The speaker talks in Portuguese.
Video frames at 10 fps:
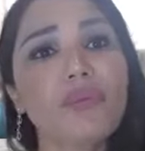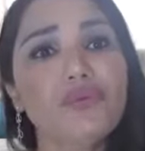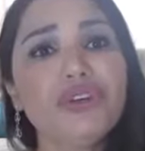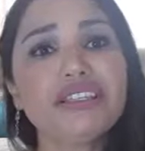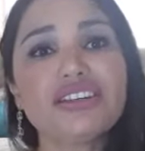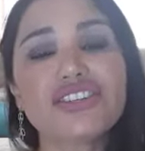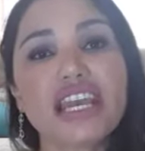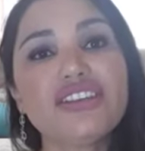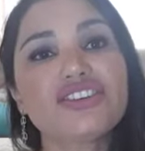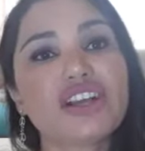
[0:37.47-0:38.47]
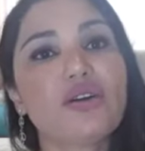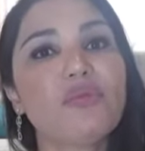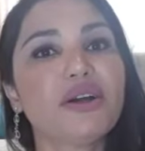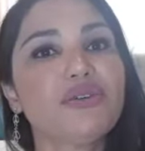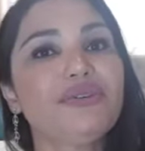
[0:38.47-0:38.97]
Muita gente já
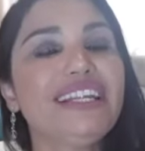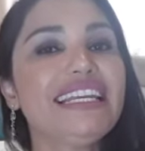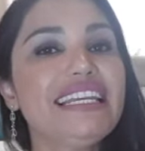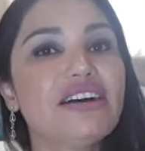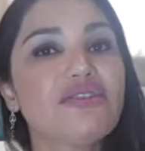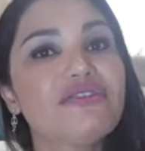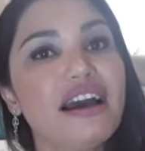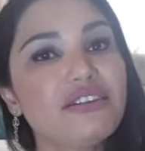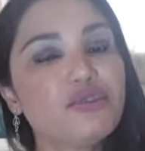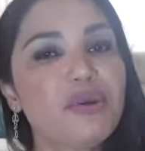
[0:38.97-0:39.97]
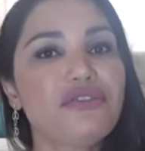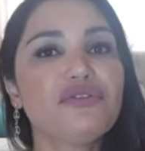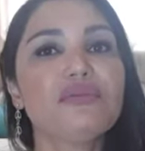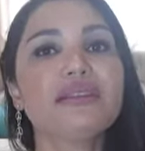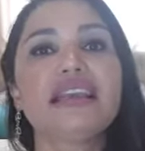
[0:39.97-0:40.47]
comparou o Ilia com vários
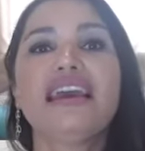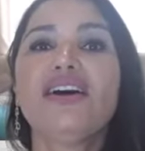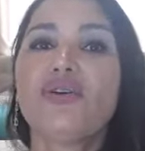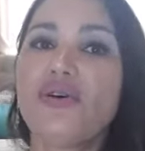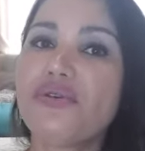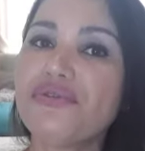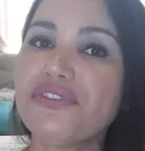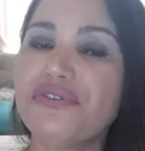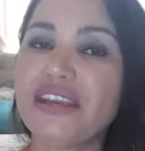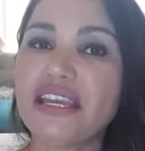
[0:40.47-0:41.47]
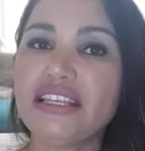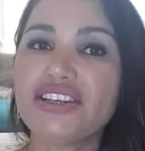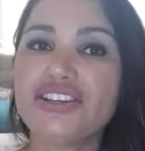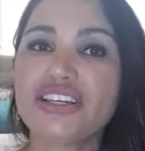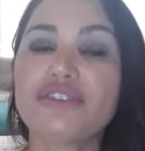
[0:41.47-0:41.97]
perfumes, com o
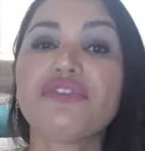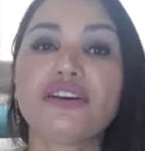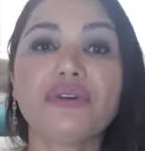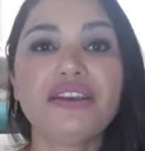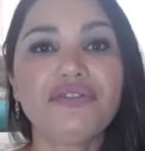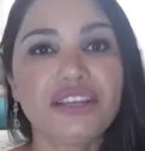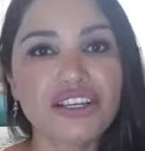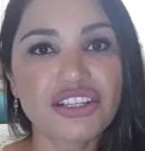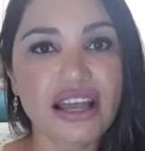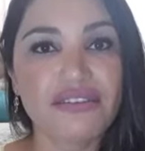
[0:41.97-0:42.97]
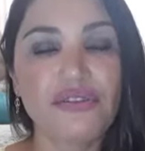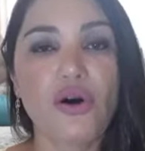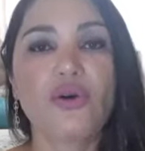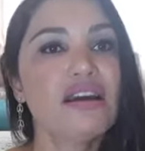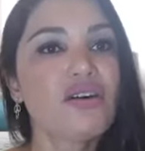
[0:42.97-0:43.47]
Infinity, com o Faroe Infinity da
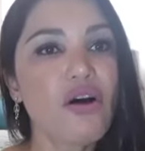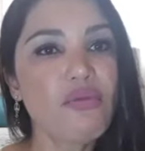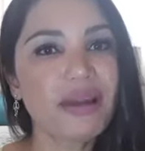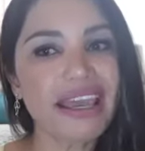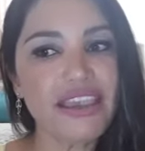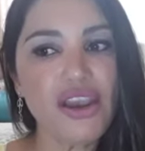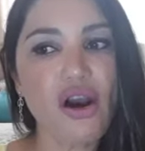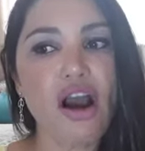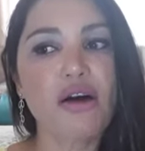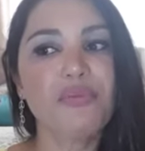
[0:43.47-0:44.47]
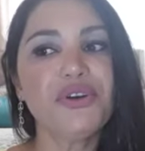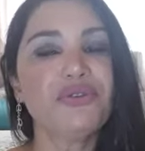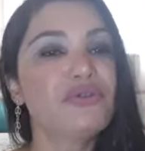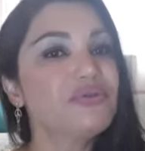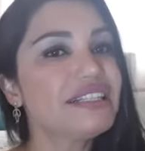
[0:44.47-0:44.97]
Avon, com Black
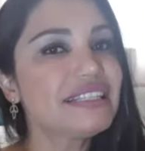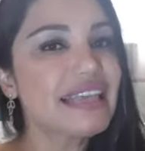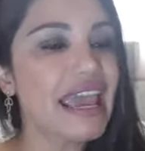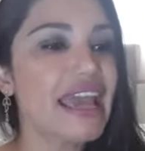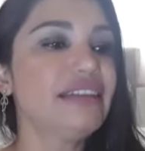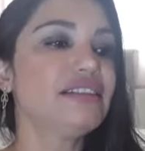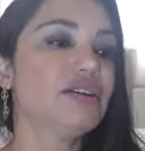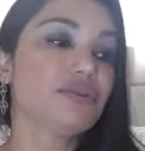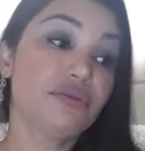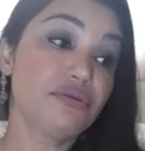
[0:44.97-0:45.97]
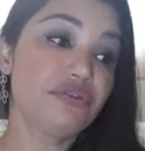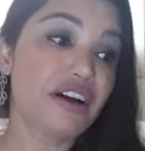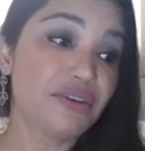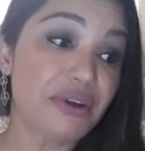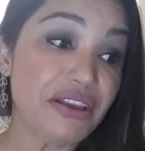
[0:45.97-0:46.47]
Opium, com Scandal, com
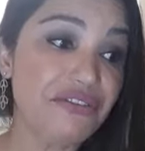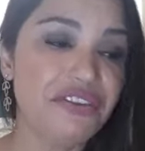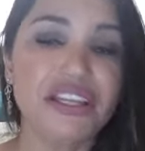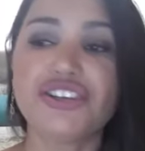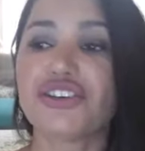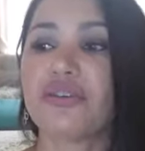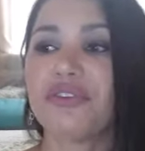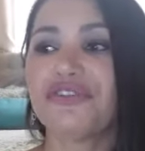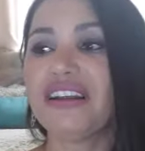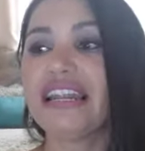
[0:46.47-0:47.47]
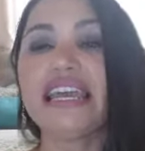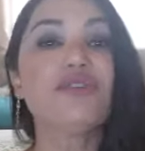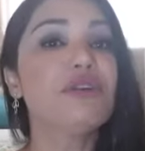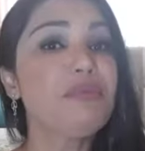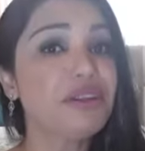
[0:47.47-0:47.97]
Faraway Infinity, como eu falei,
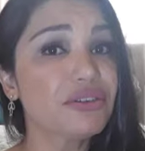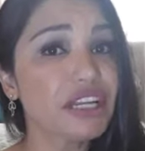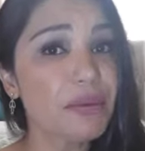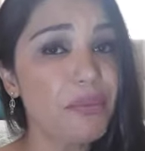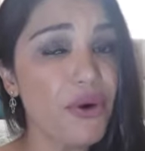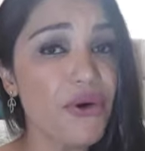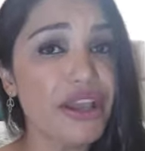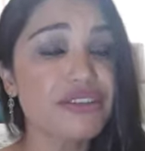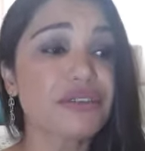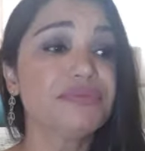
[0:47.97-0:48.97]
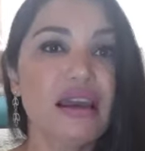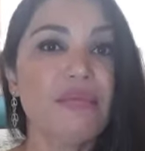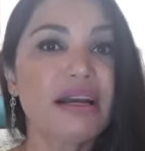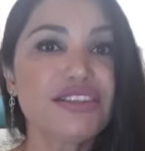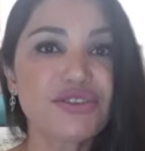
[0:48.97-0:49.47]
com Hypnotic Poison.
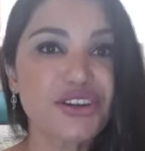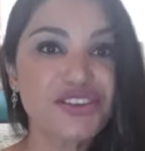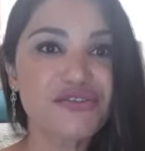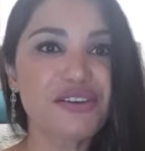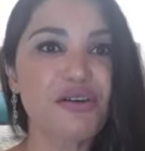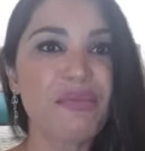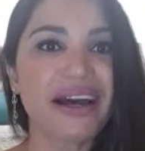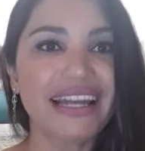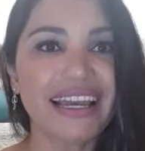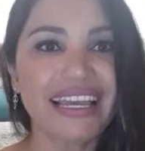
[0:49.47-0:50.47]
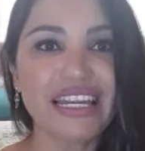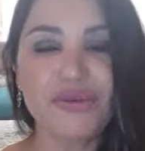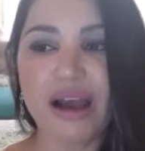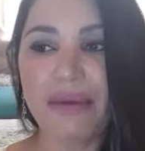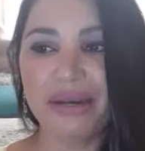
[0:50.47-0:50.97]
Mas hoje eu vim comparar ele
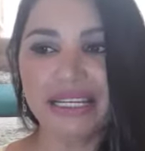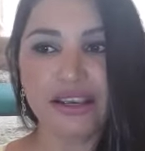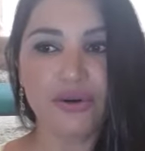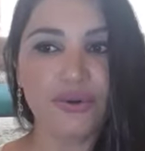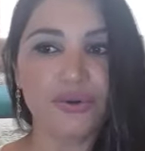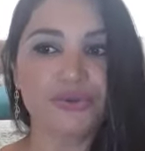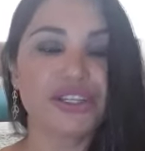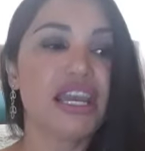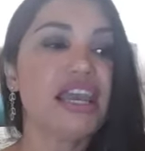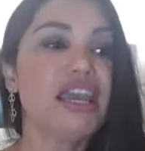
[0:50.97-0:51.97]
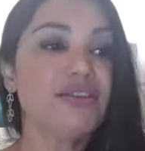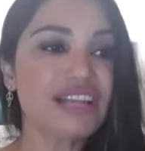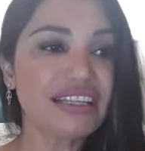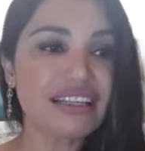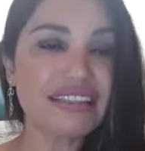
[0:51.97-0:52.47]
com Armani Code. Eu
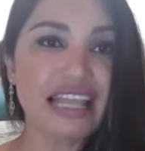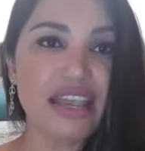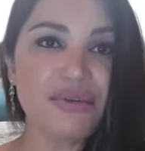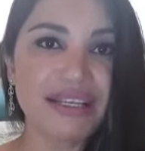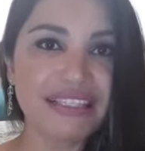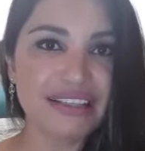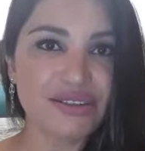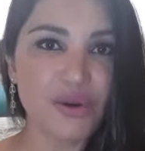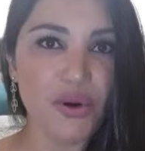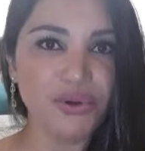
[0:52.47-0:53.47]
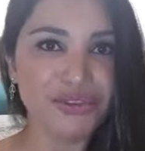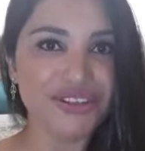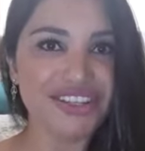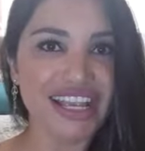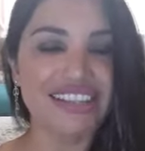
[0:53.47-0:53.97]
já testei com esses
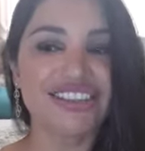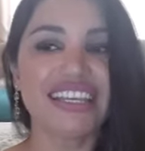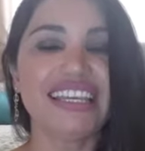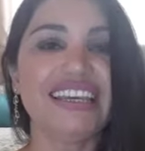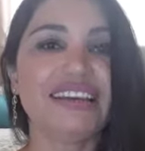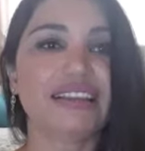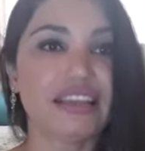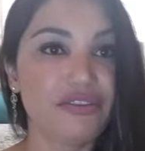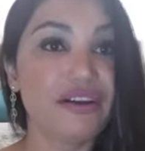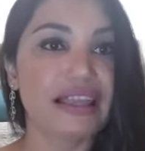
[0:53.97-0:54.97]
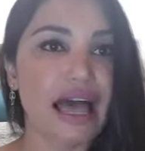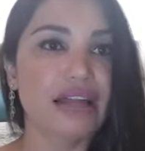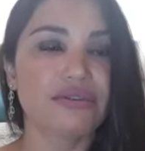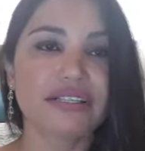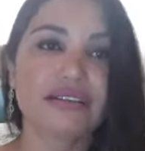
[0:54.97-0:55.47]
outros, gente, que, que
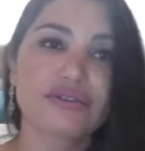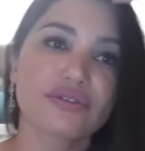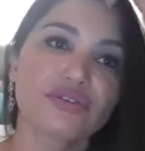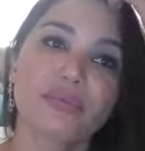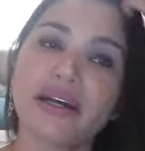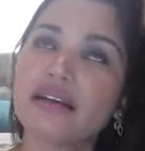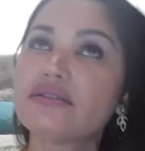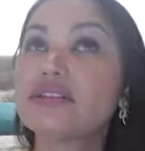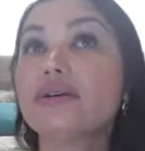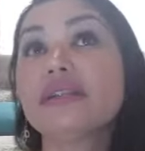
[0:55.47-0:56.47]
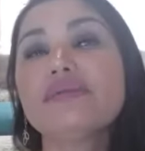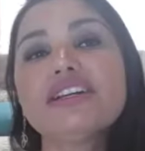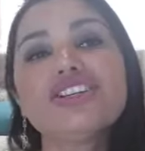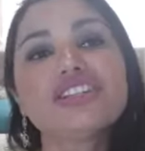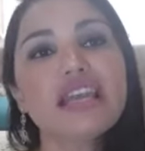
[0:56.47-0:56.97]
falaram com esses outros comparados e eu não
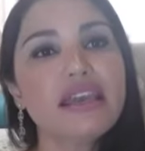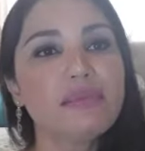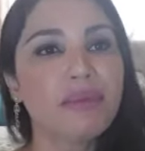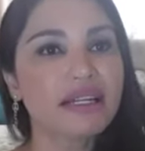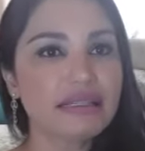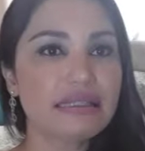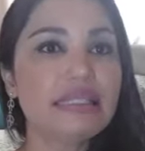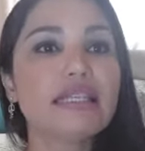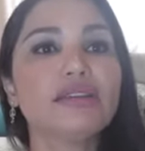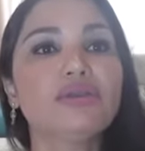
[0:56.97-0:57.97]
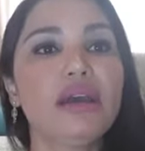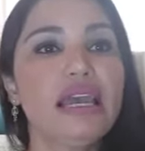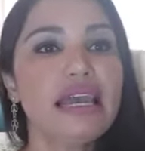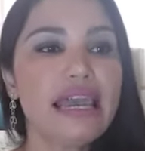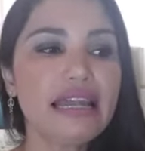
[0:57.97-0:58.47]
achei parecido.
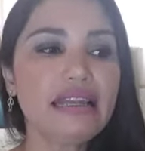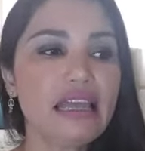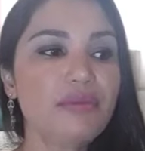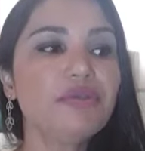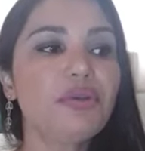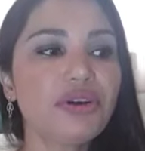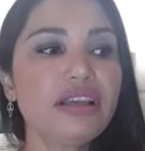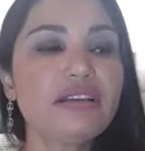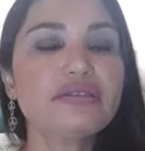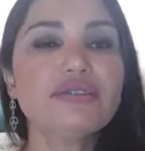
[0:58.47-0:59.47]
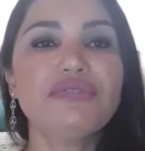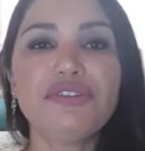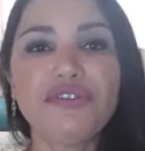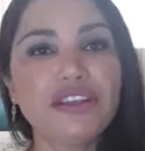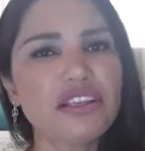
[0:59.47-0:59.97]
Ele lembra um pouquinho assim o
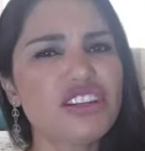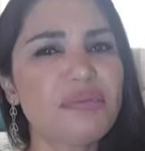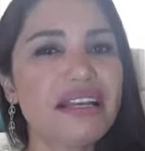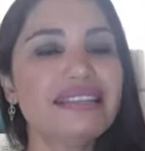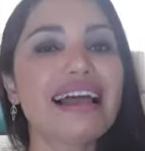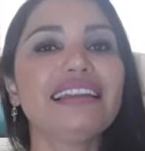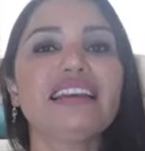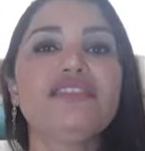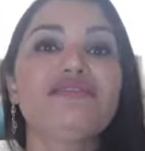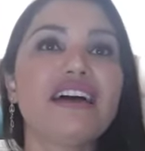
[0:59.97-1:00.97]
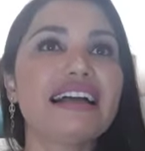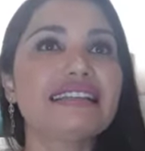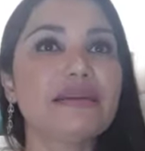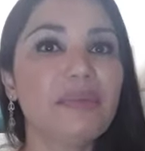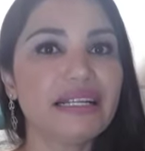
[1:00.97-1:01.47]
Infinity, mas nada que vá
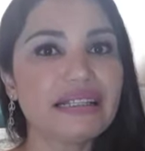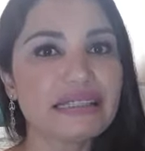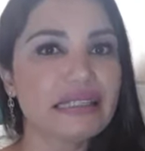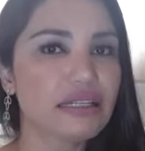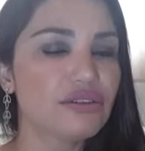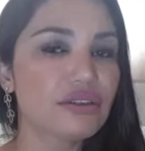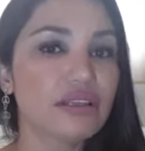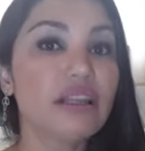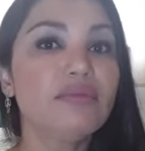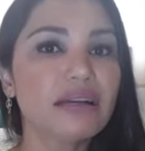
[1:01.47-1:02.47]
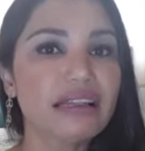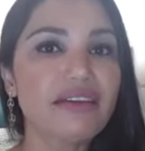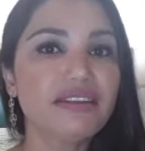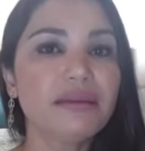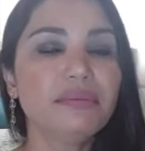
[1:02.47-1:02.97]
ser parecido, só tem uma
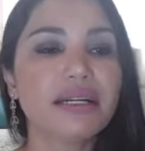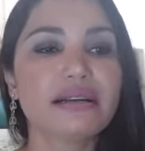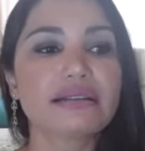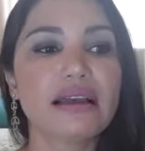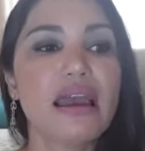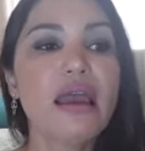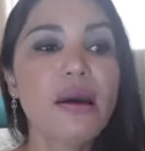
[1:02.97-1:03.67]
leve lembrança.